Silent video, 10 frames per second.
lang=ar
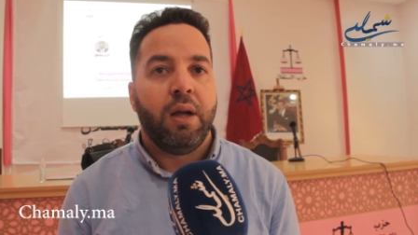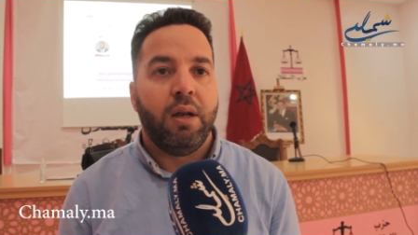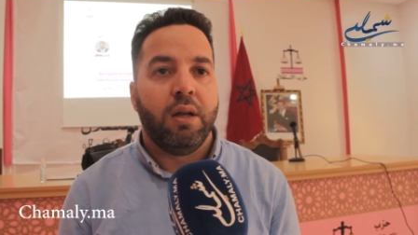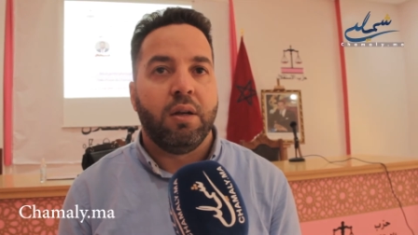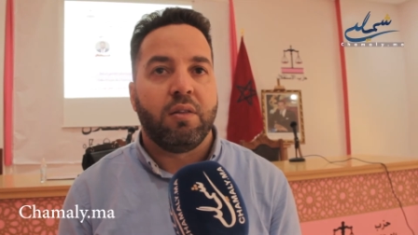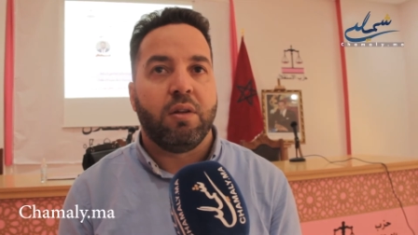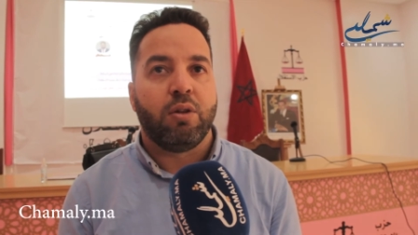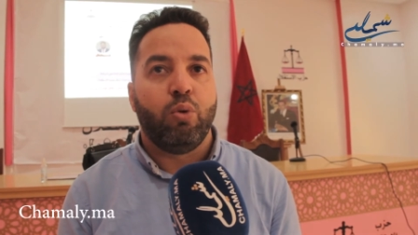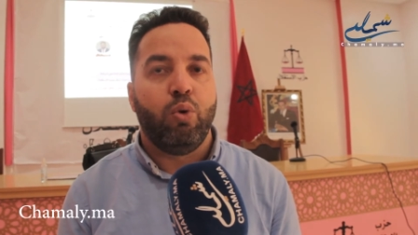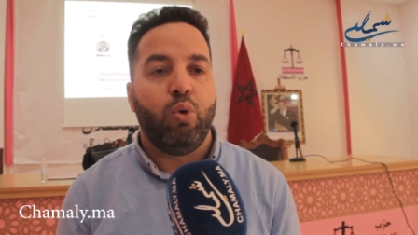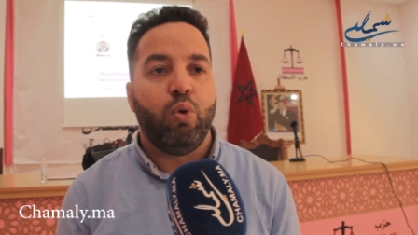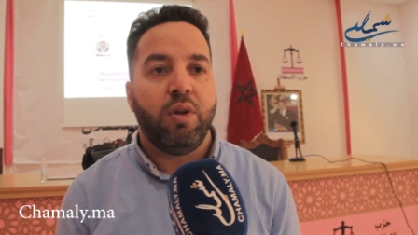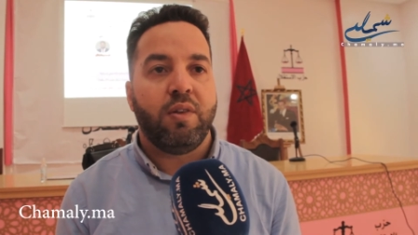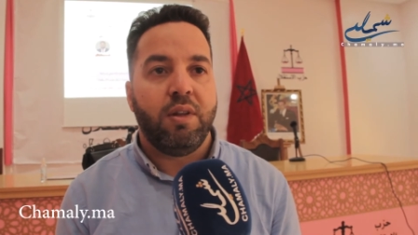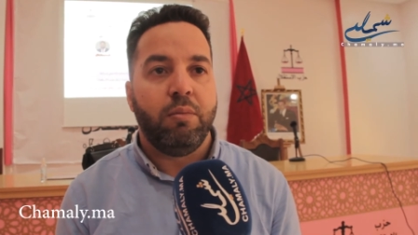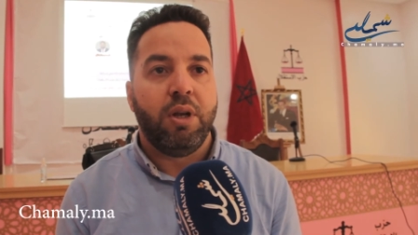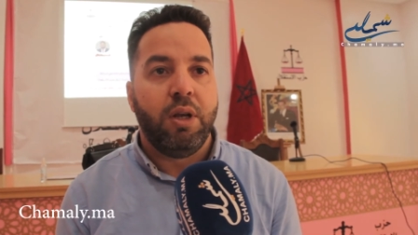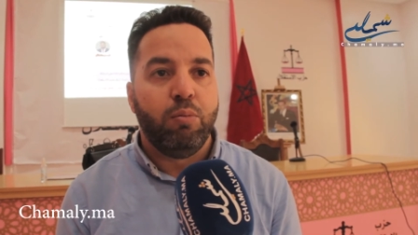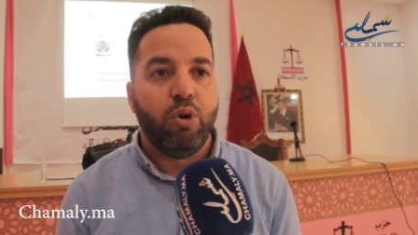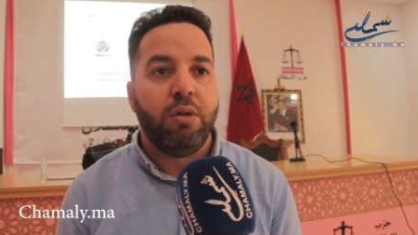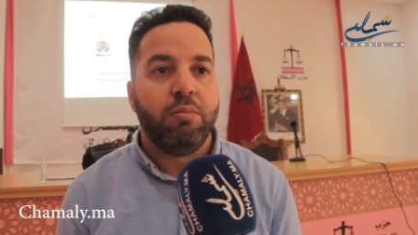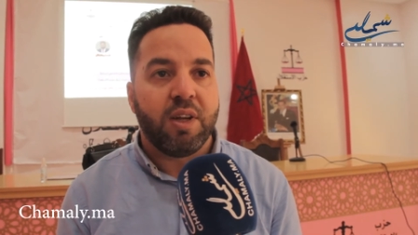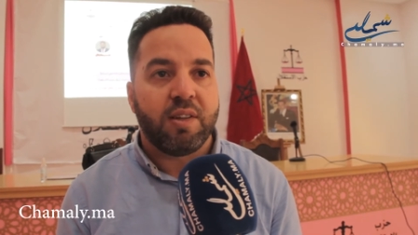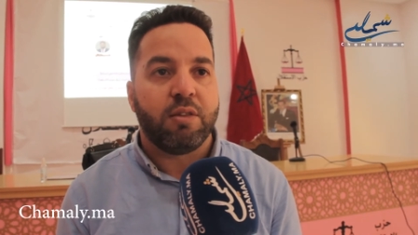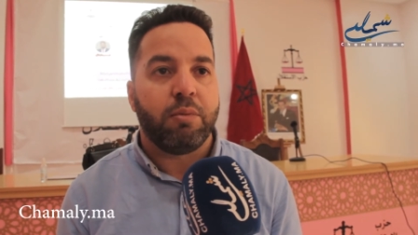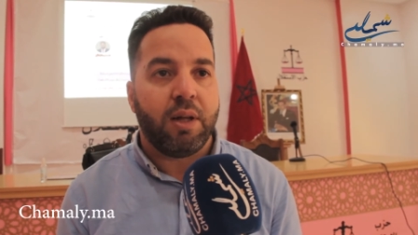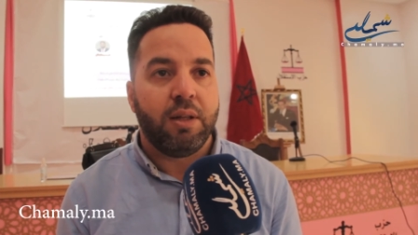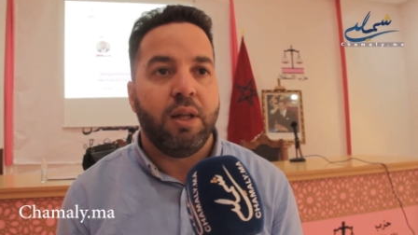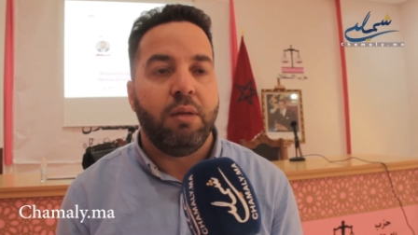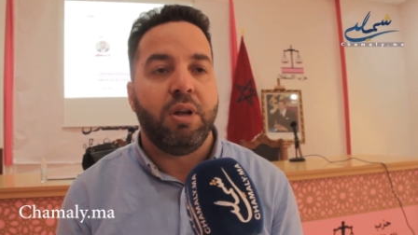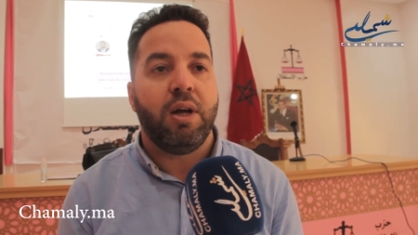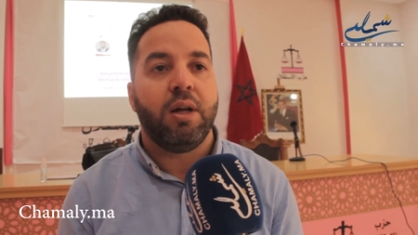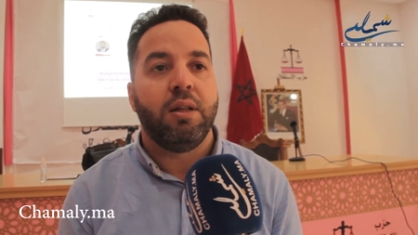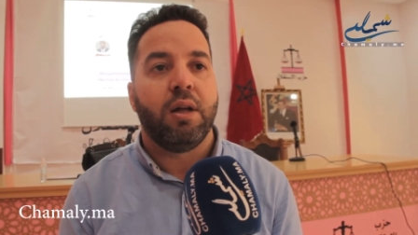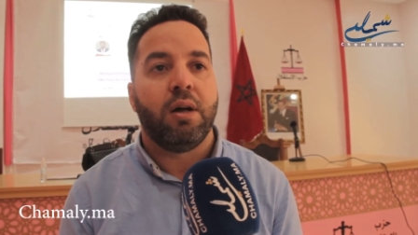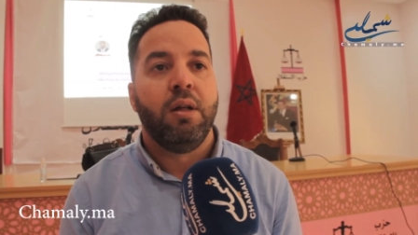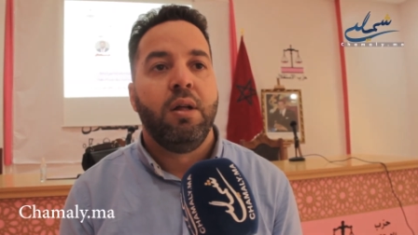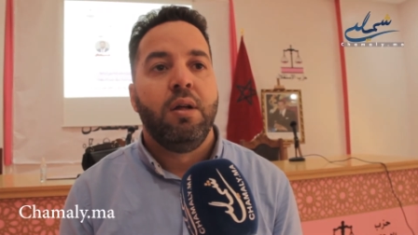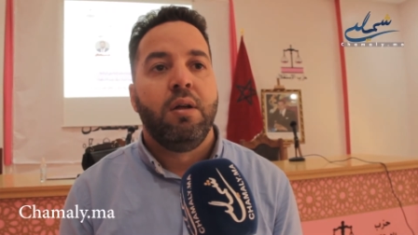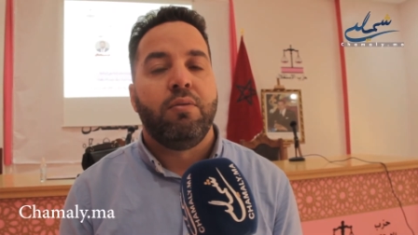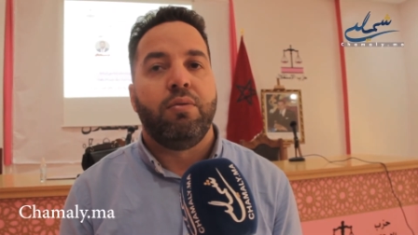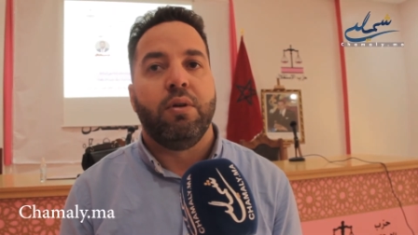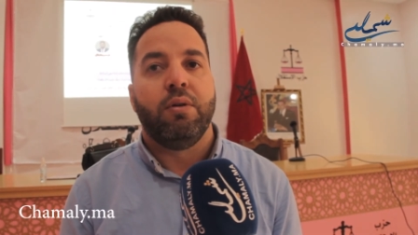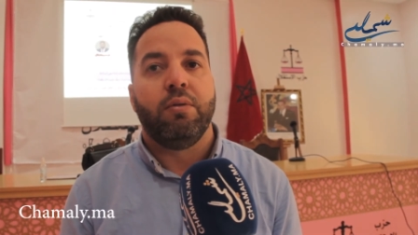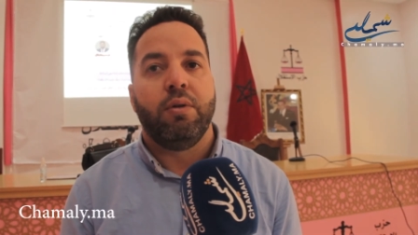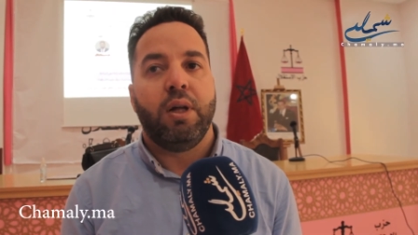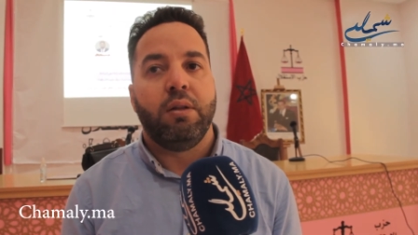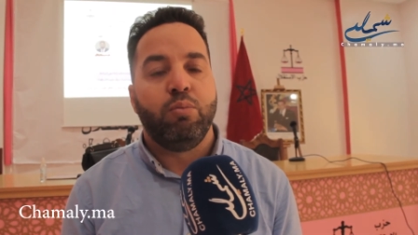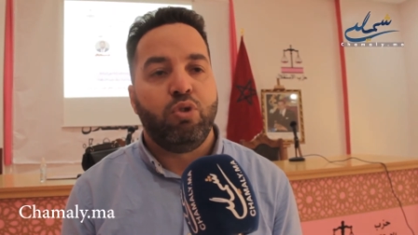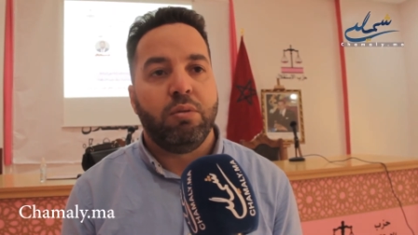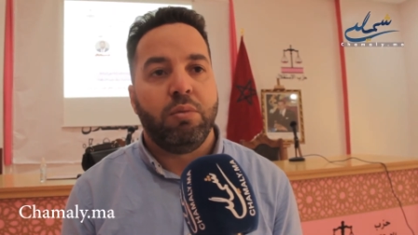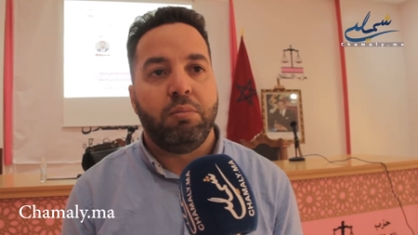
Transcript: على ان التطوع هو حسيمه اللي مهمه خصها تبقى دائما حاضره في عند المجتمع